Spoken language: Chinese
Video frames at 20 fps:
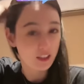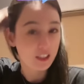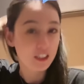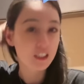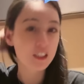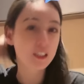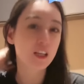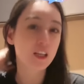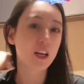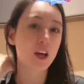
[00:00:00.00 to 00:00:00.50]

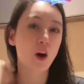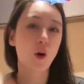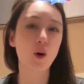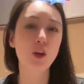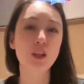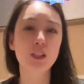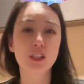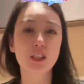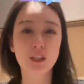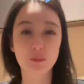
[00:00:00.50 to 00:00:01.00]
一些聊一
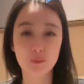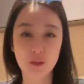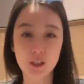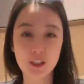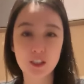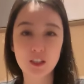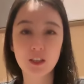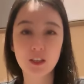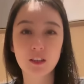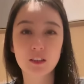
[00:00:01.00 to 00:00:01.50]
些什么
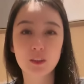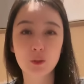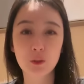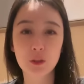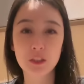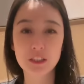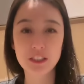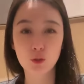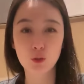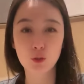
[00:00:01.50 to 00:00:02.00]
事儿，就
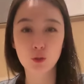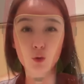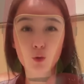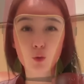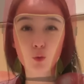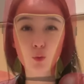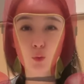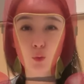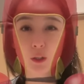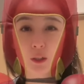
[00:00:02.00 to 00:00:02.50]
很严
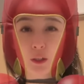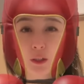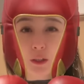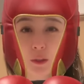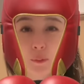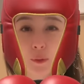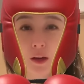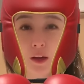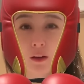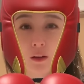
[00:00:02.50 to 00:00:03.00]
肃的跟你
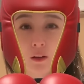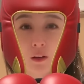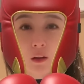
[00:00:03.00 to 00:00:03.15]
们，